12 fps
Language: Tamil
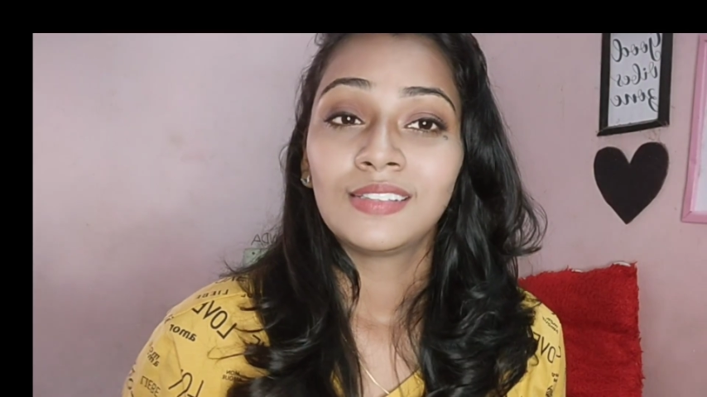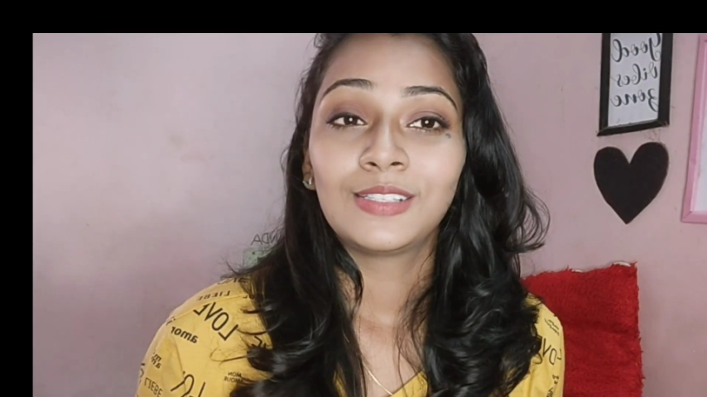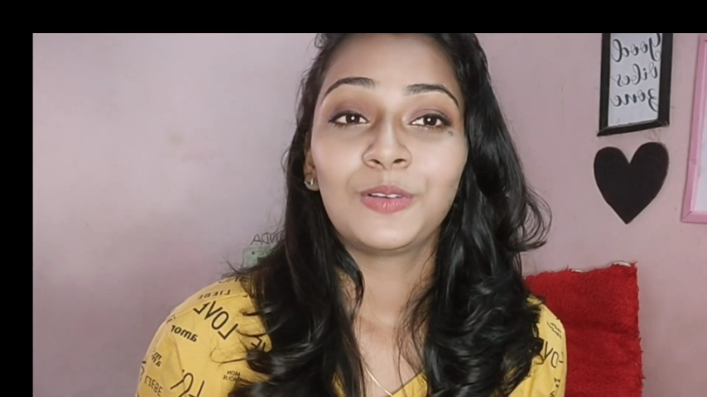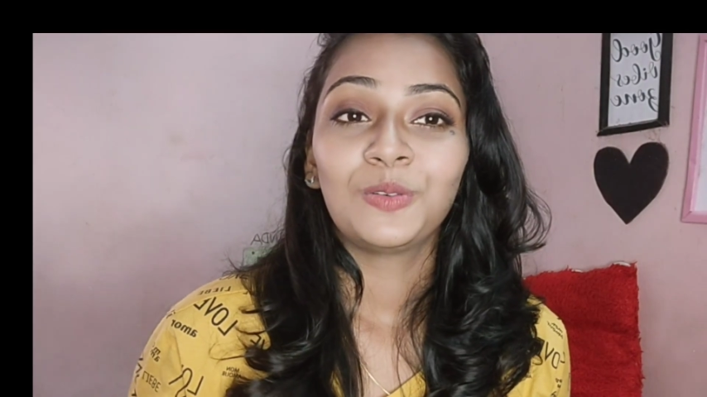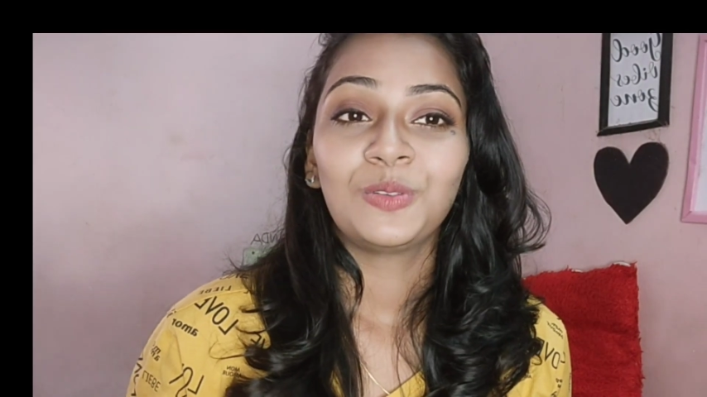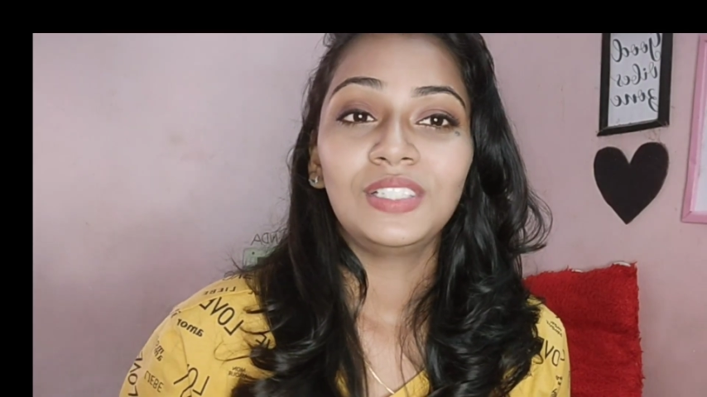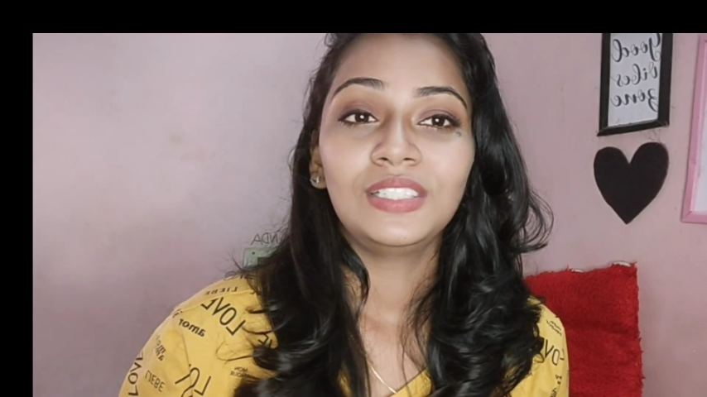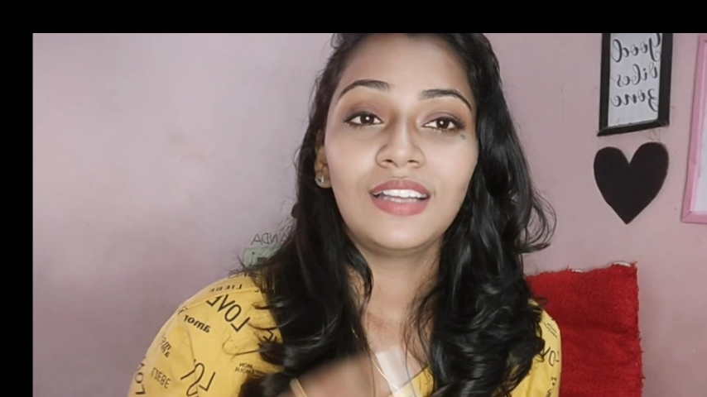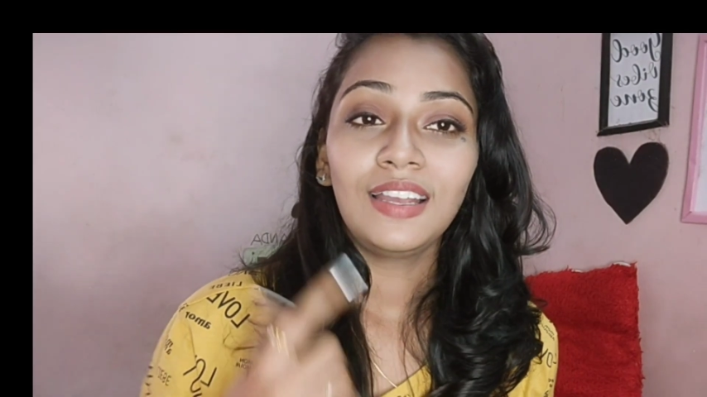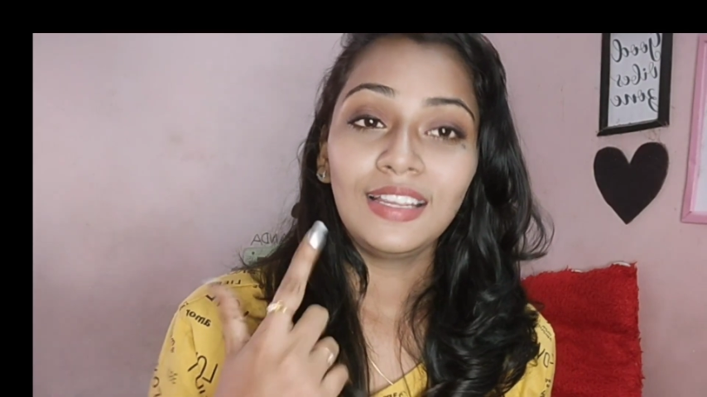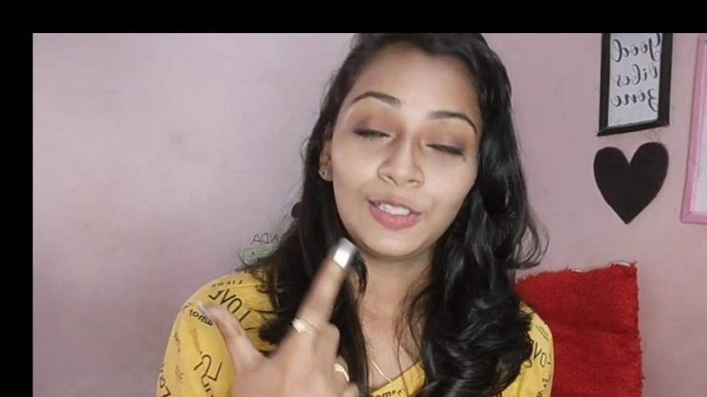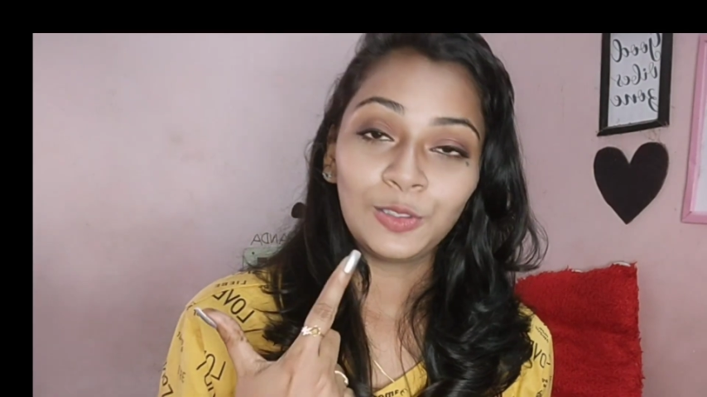ஸோ
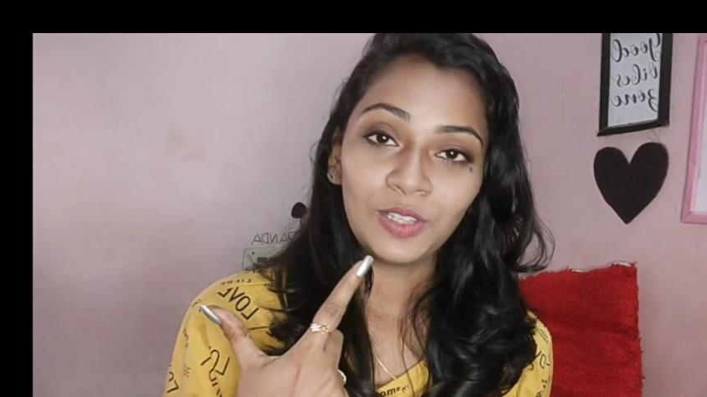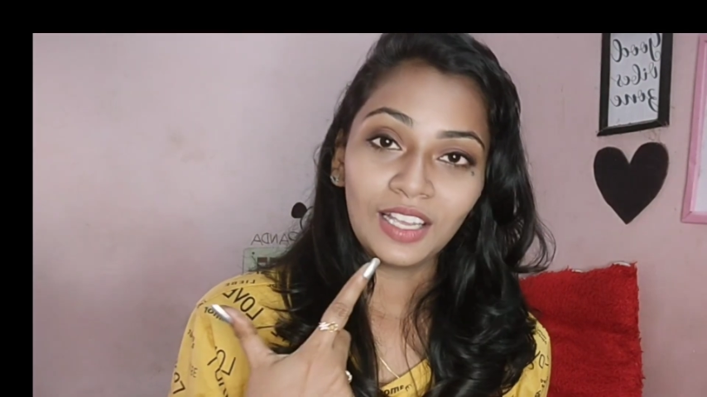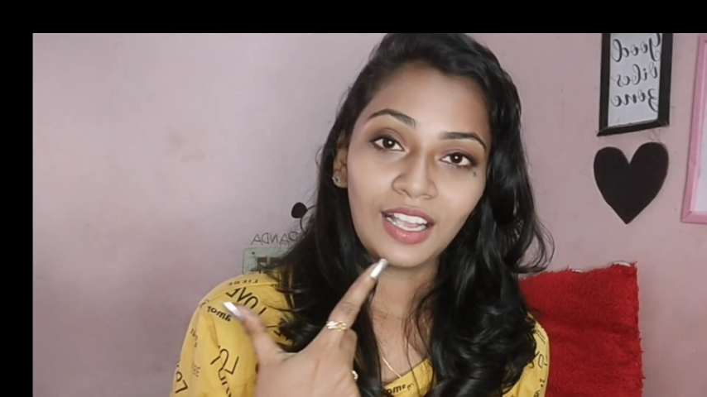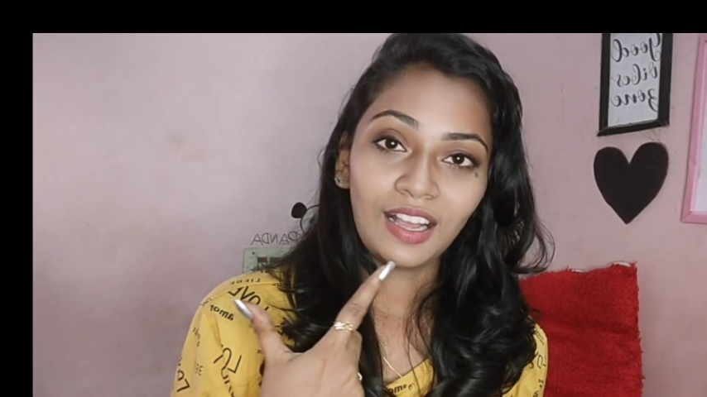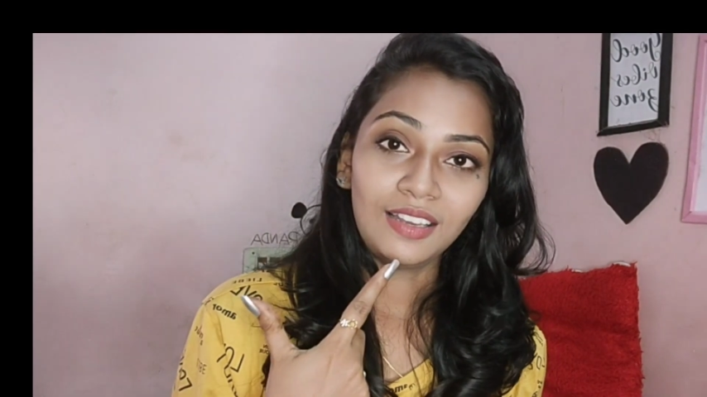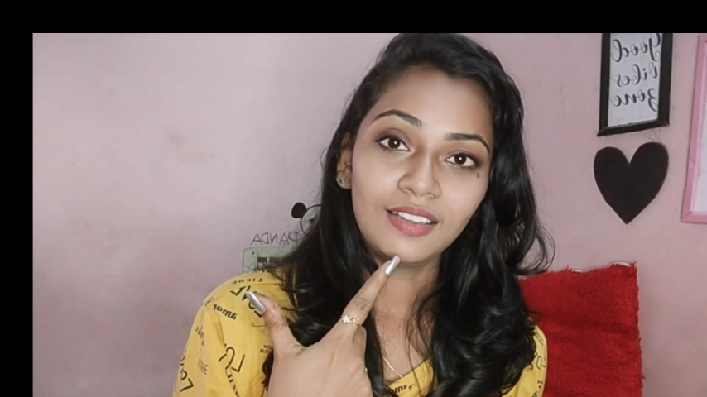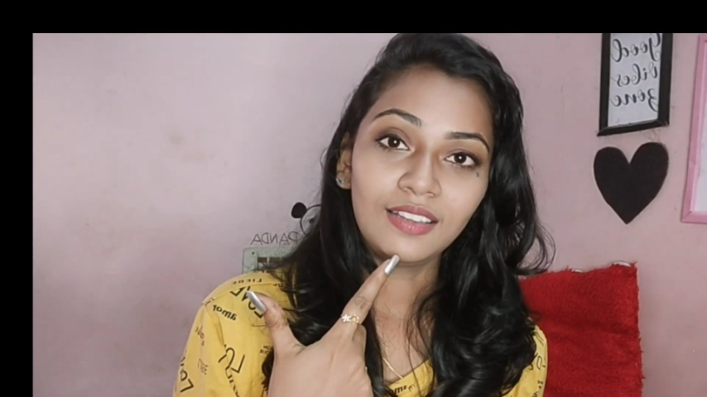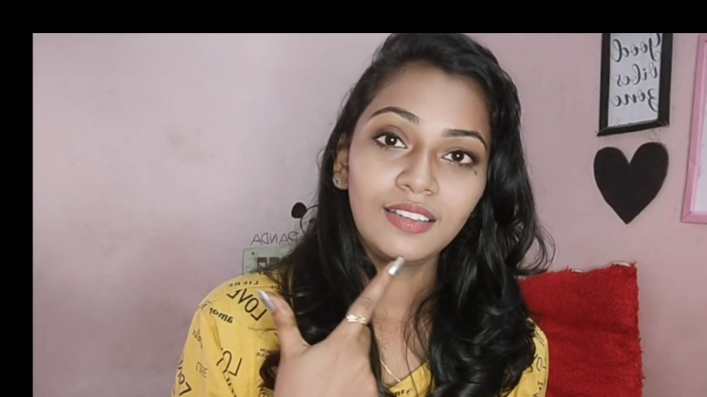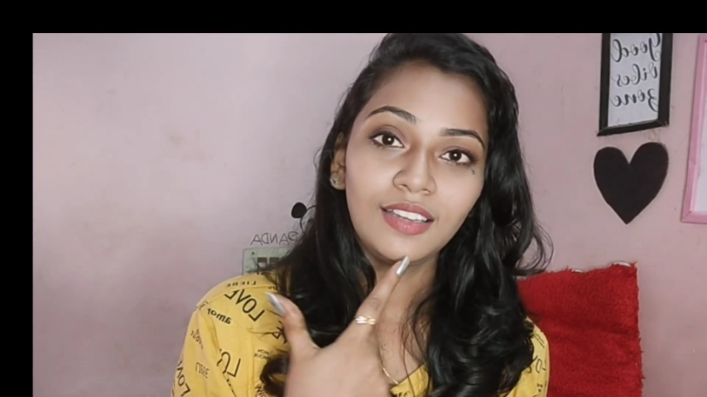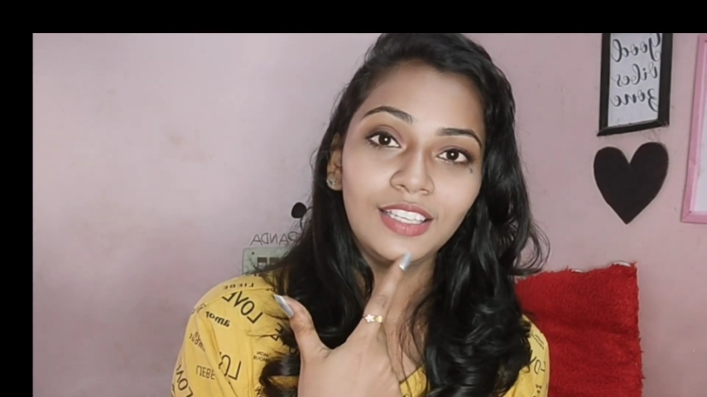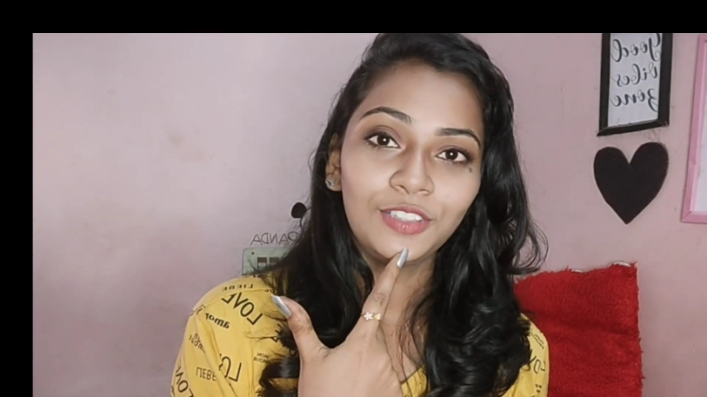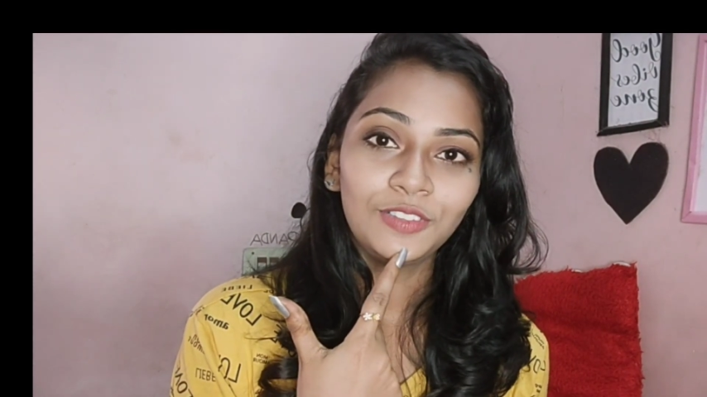இதான் இதோட கலர்
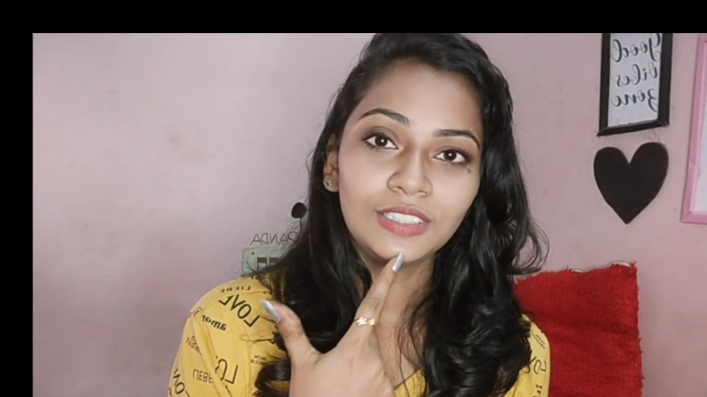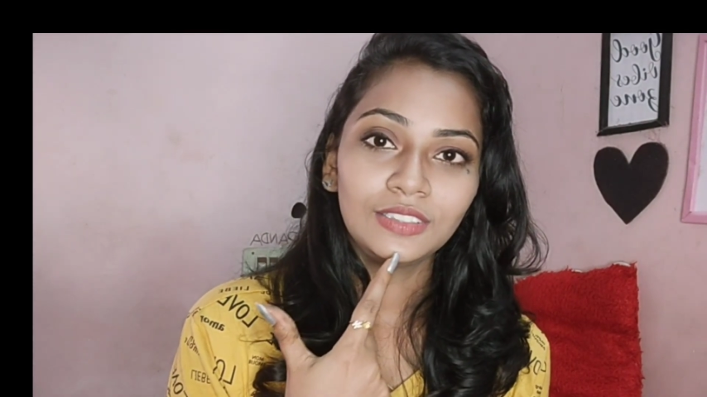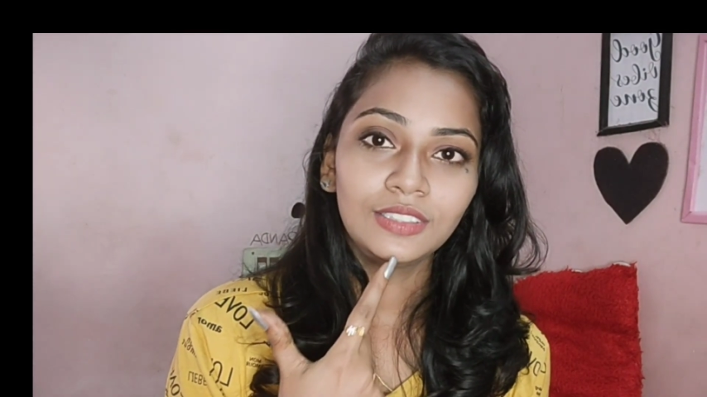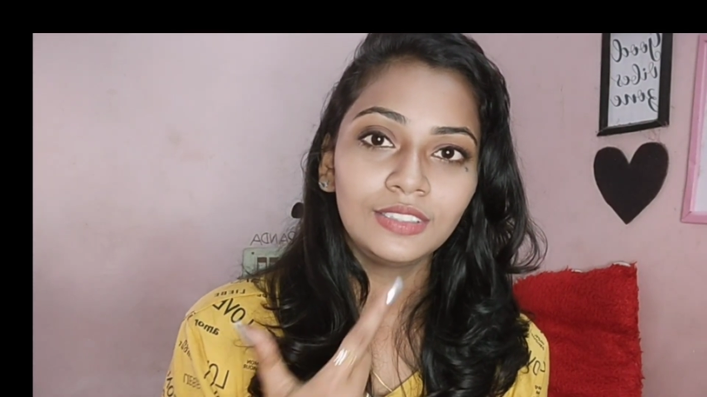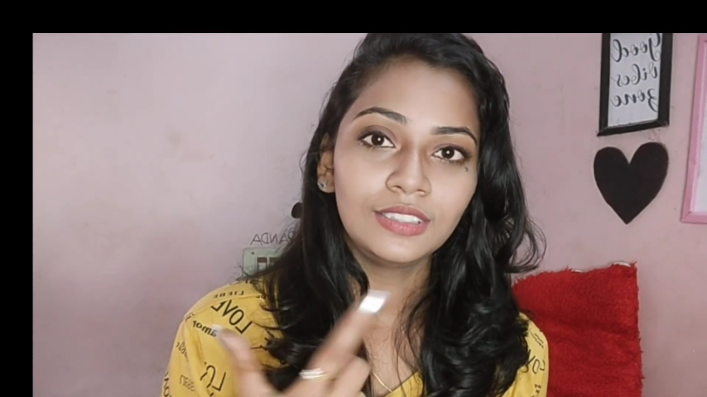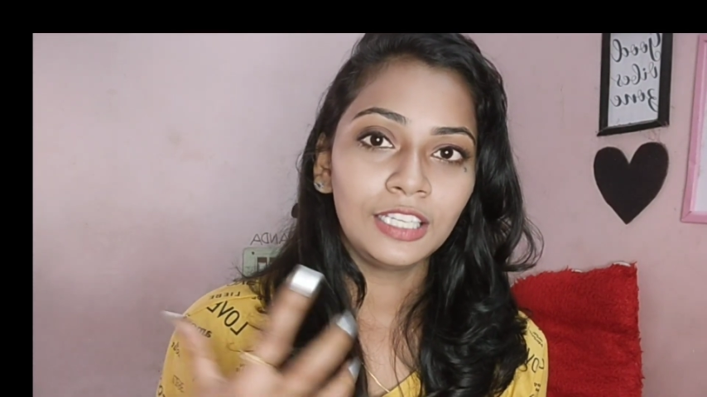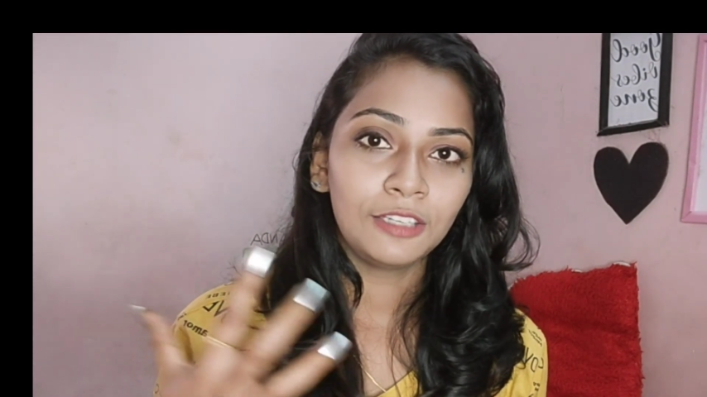இது வந்து